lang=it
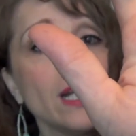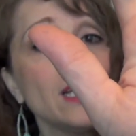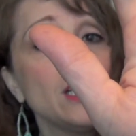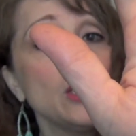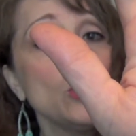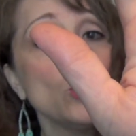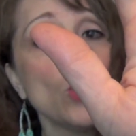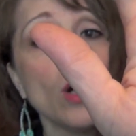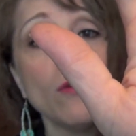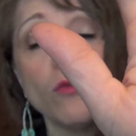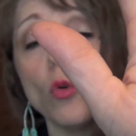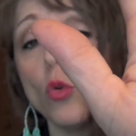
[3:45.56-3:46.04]
è
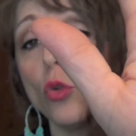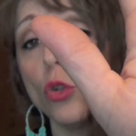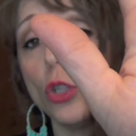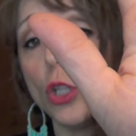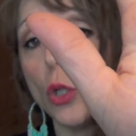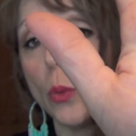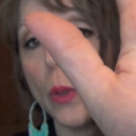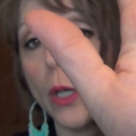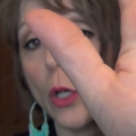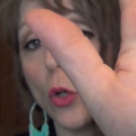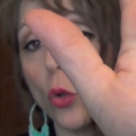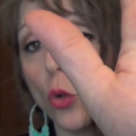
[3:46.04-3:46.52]
di nuovo uno
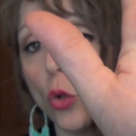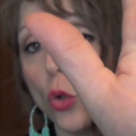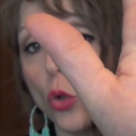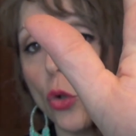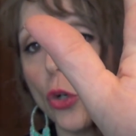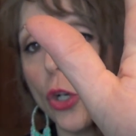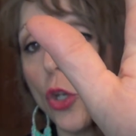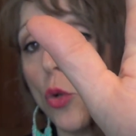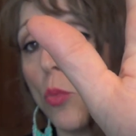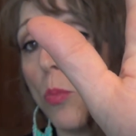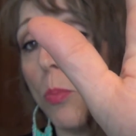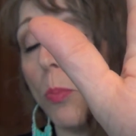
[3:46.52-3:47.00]
di quei
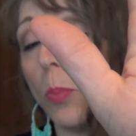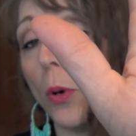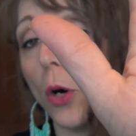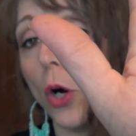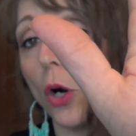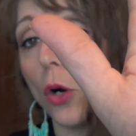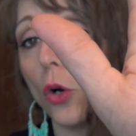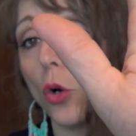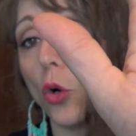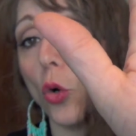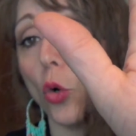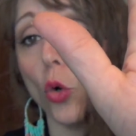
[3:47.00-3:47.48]
colori un
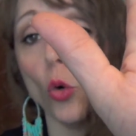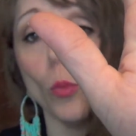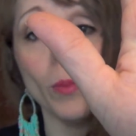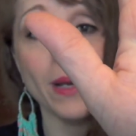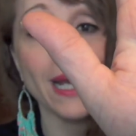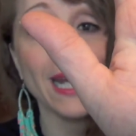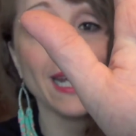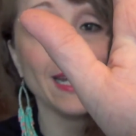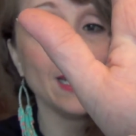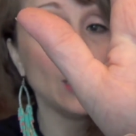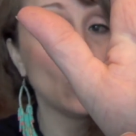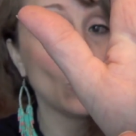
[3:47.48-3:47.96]
po'
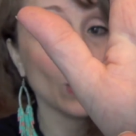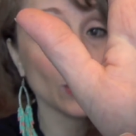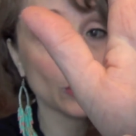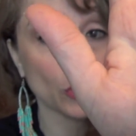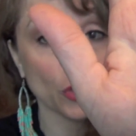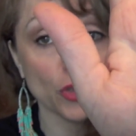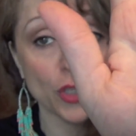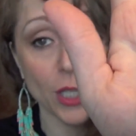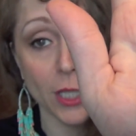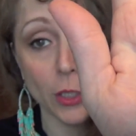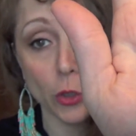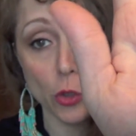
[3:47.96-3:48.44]
come il
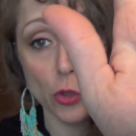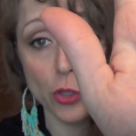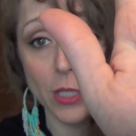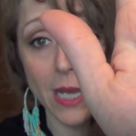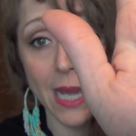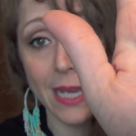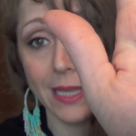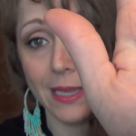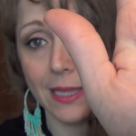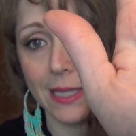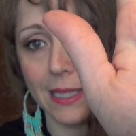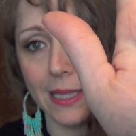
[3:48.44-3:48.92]

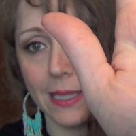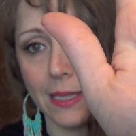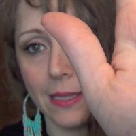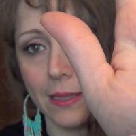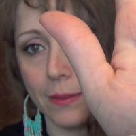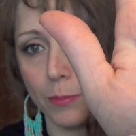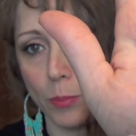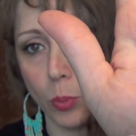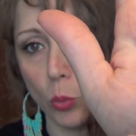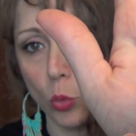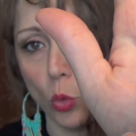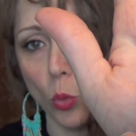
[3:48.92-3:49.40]
406
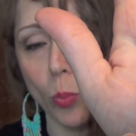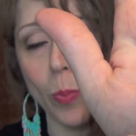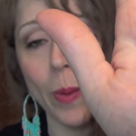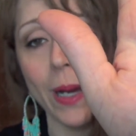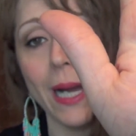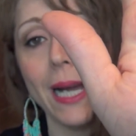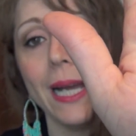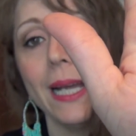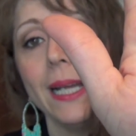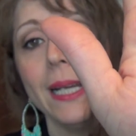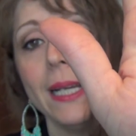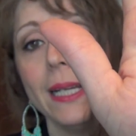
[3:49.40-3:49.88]
di
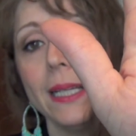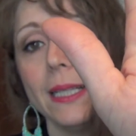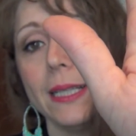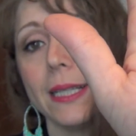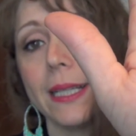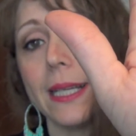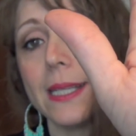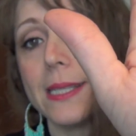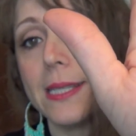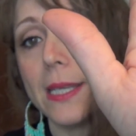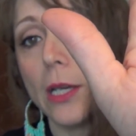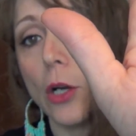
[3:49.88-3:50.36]
Pupa
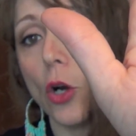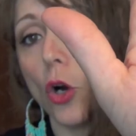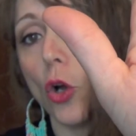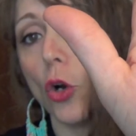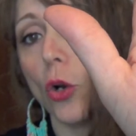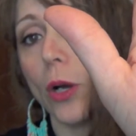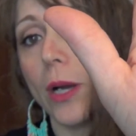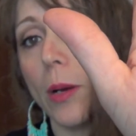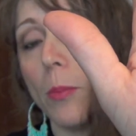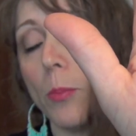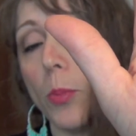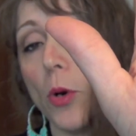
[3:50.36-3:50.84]
eh, che si
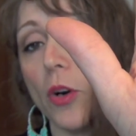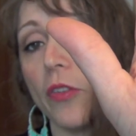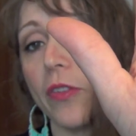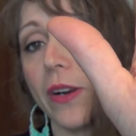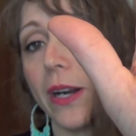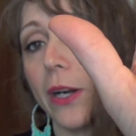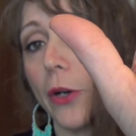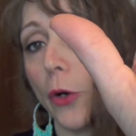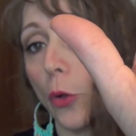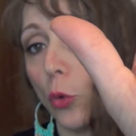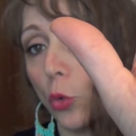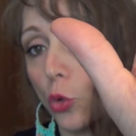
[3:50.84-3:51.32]
colloca un po'
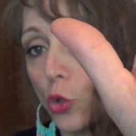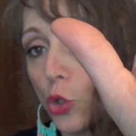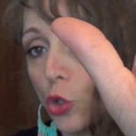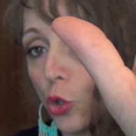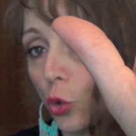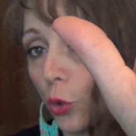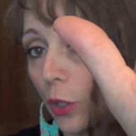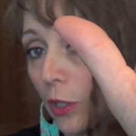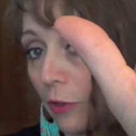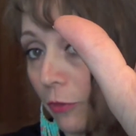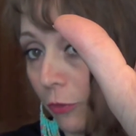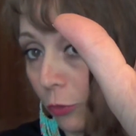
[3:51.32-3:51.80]
fra il
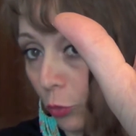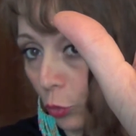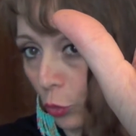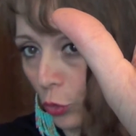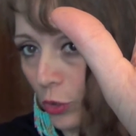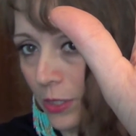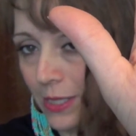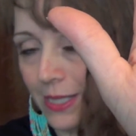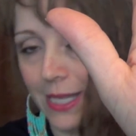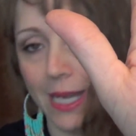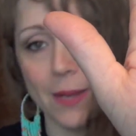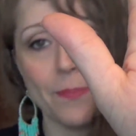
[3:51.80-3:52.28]
rosso e il
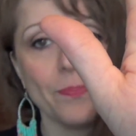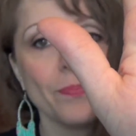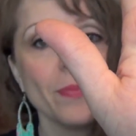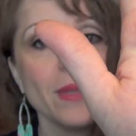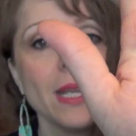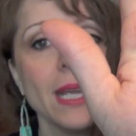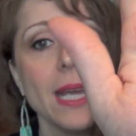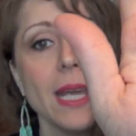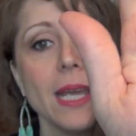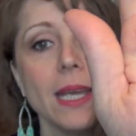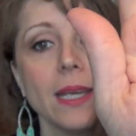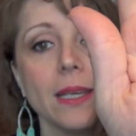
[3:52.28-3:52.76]
fucsia.
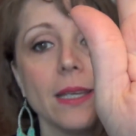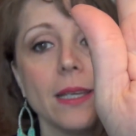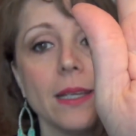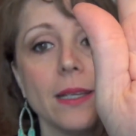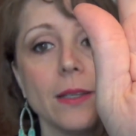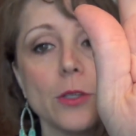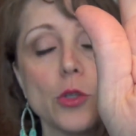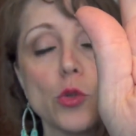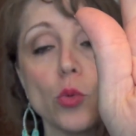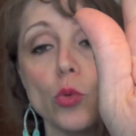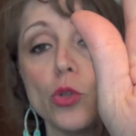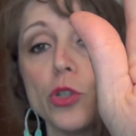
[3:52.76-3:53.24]

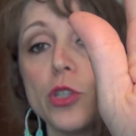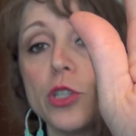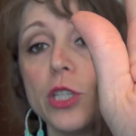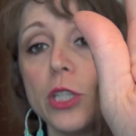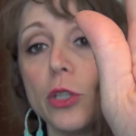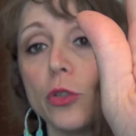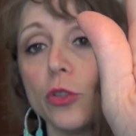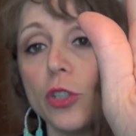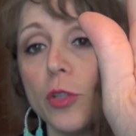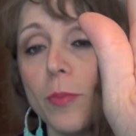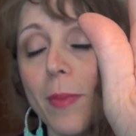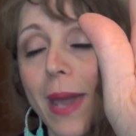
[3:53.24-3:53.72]
Eh, sul
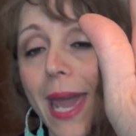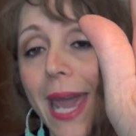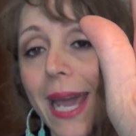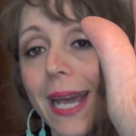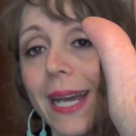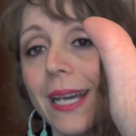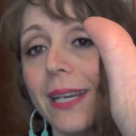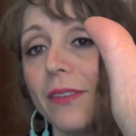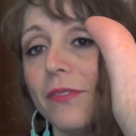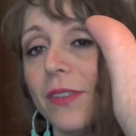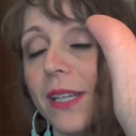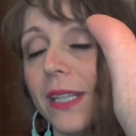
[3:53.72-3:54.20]
sito di
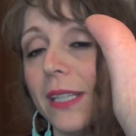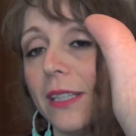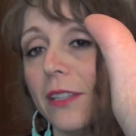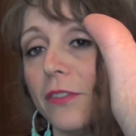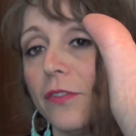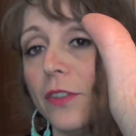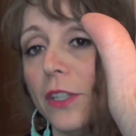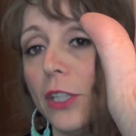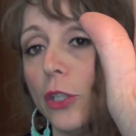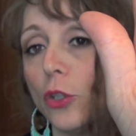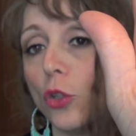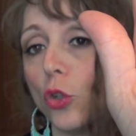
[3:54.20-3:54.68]
MAC viene
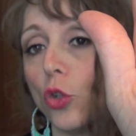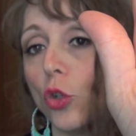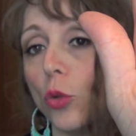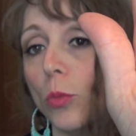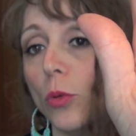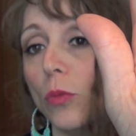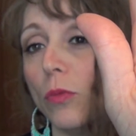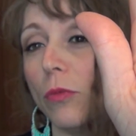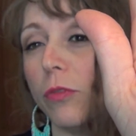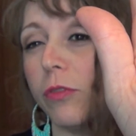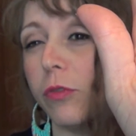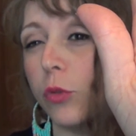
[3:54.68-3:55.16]
definito
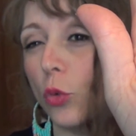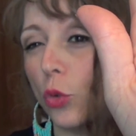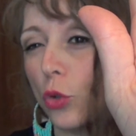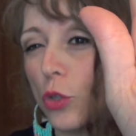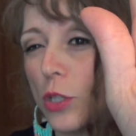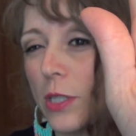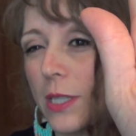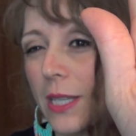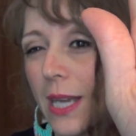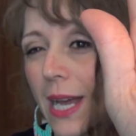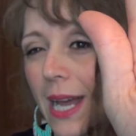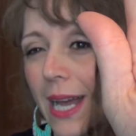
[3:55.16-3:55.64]
come un
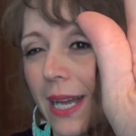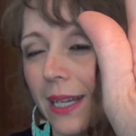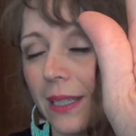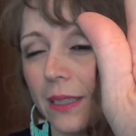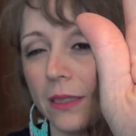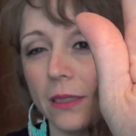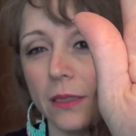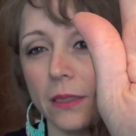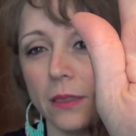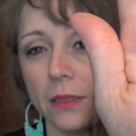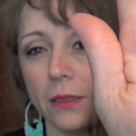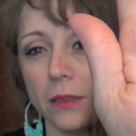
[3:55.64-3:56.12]

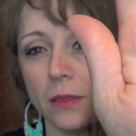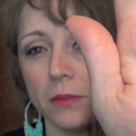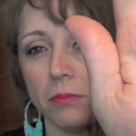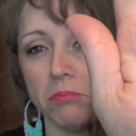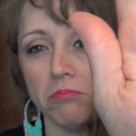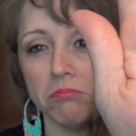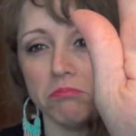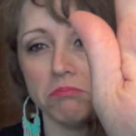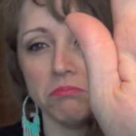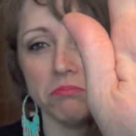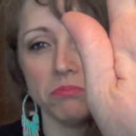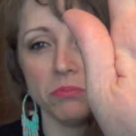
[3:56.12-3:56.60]
fucsia eh,
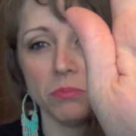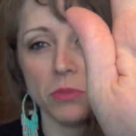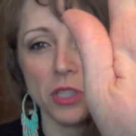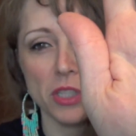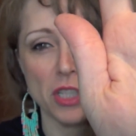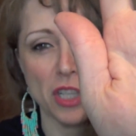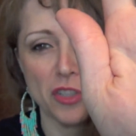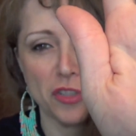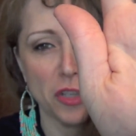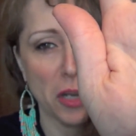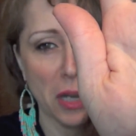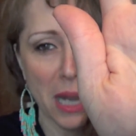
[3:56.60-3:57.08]

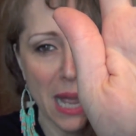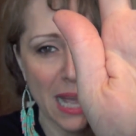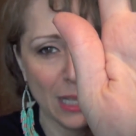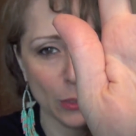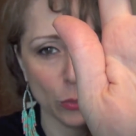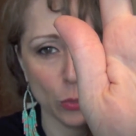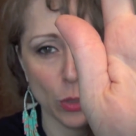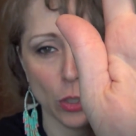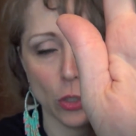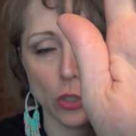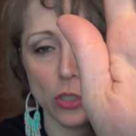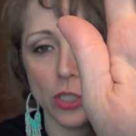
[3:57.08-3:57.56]

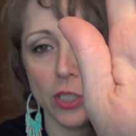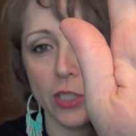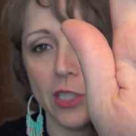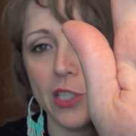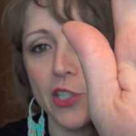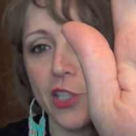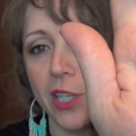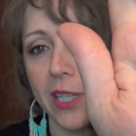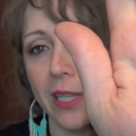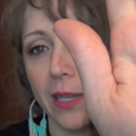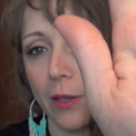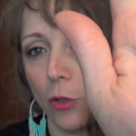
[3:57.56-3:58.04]
esagerato, una cosa
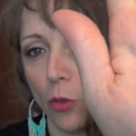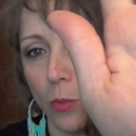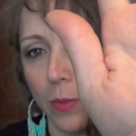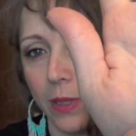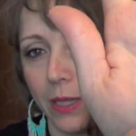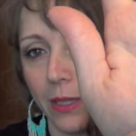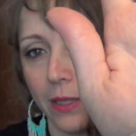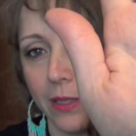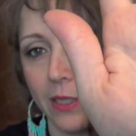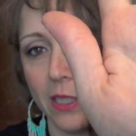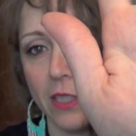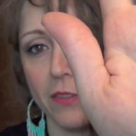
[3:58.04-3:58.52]
del genere,
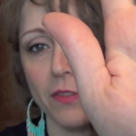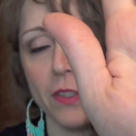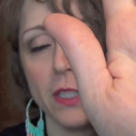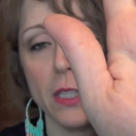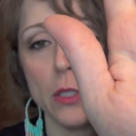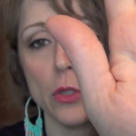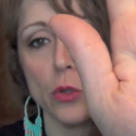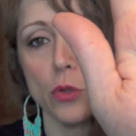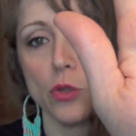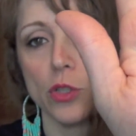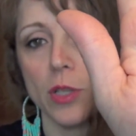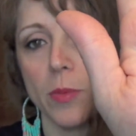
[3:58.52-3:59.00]
come li
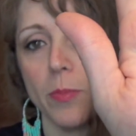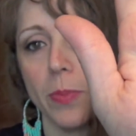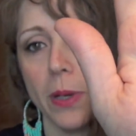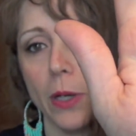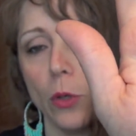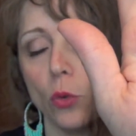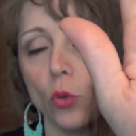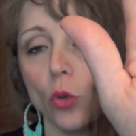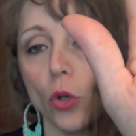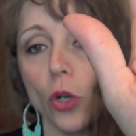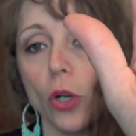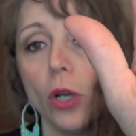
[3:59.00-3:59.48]
definiscono
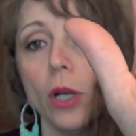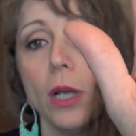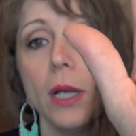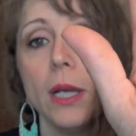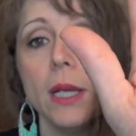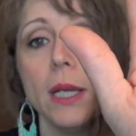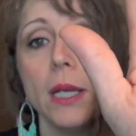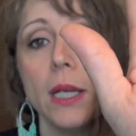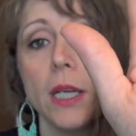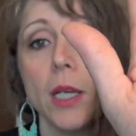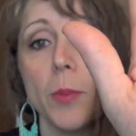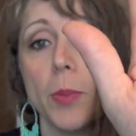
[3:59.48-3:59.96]
sempre loro,
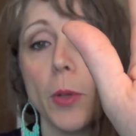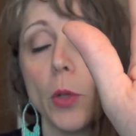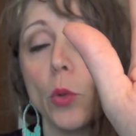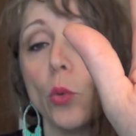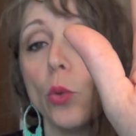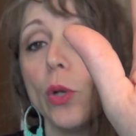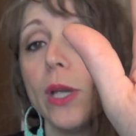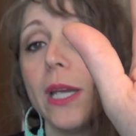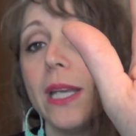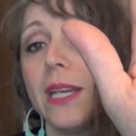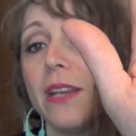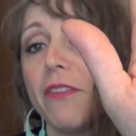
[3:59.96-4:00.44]
per
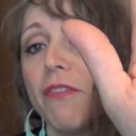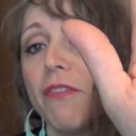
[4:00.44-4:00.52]
cui in